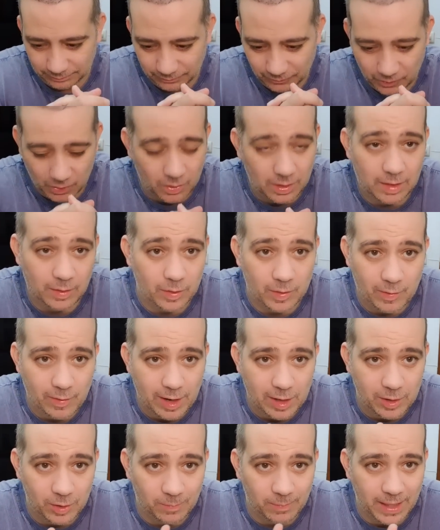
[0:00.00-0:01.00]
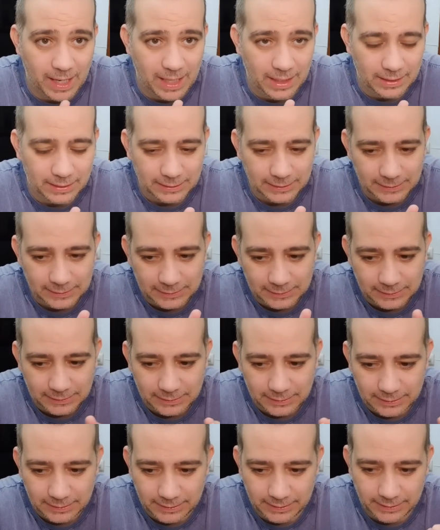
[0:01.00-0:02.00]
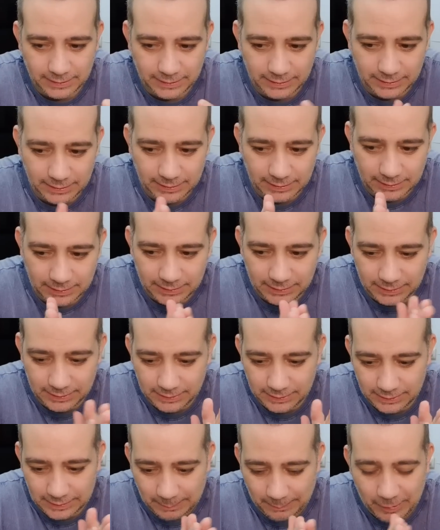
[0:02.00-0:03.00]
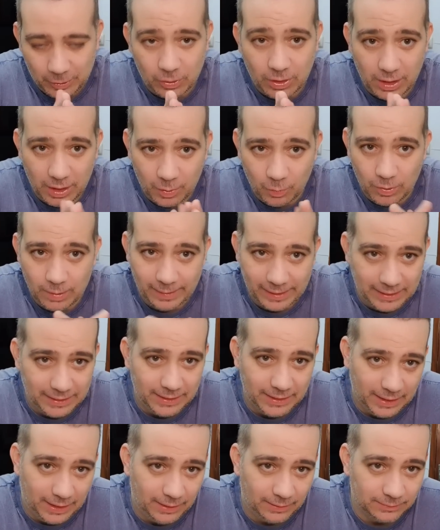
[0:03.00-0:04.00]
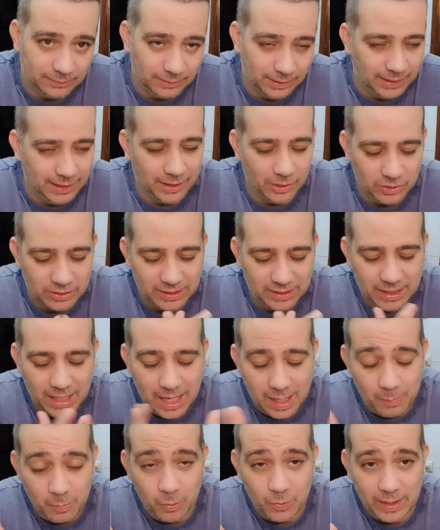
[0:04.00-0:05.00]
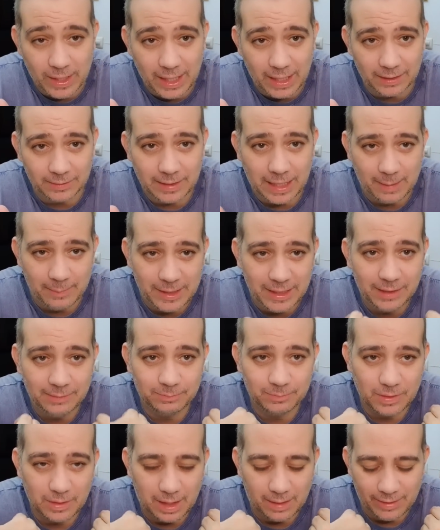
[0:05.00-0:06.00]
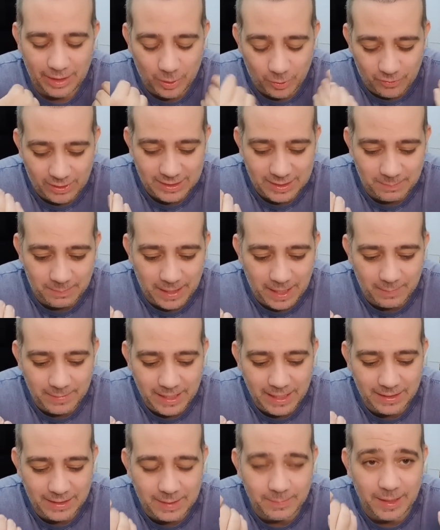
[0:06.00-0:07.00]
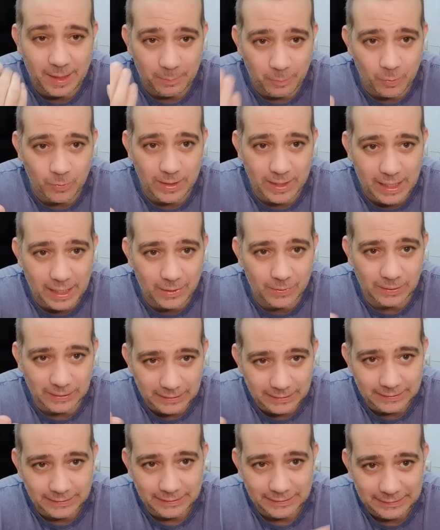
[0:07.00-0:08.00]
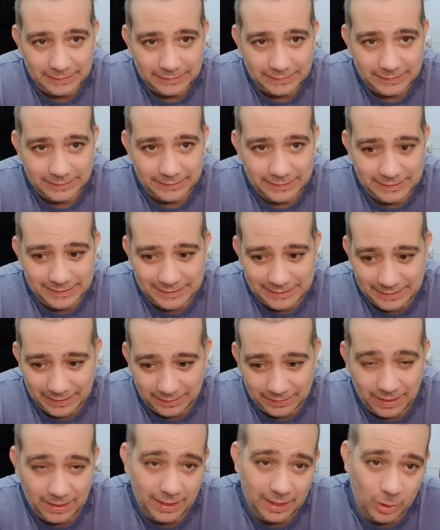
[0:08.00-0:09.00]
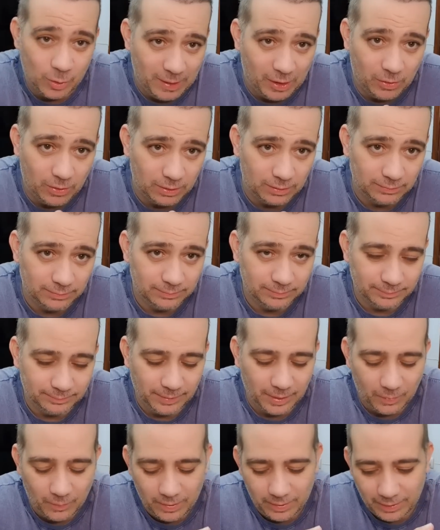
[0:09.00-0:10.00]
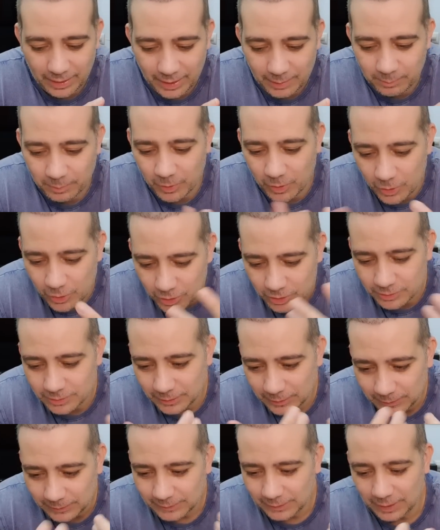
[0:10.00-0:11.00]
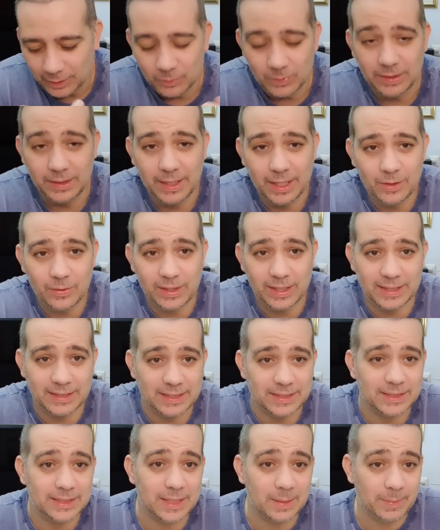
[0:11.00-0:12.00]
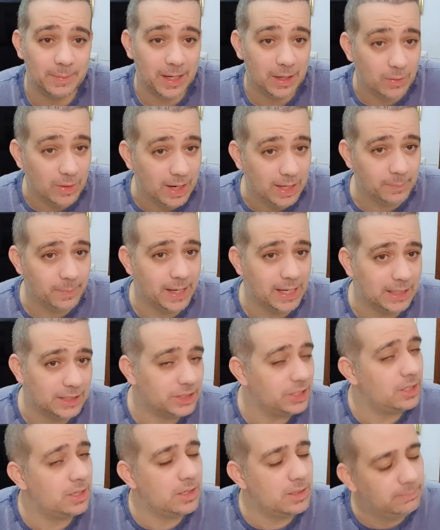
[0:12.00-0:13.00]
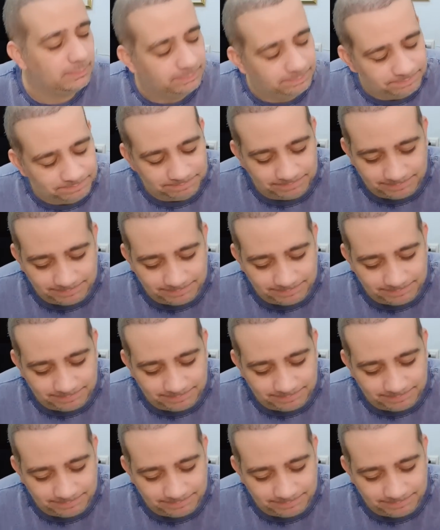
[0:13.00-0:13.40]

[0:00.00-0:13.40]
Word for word: No, lo voy a nombrar. Y espero que le devuelvan el dinero y que no se tenga que publicar. A mí, a ver, lo fácil para mí es decir, mira, públicalo y ya está, es lo mejor. Pero bueno, él por un dinero que necesita para una reparación,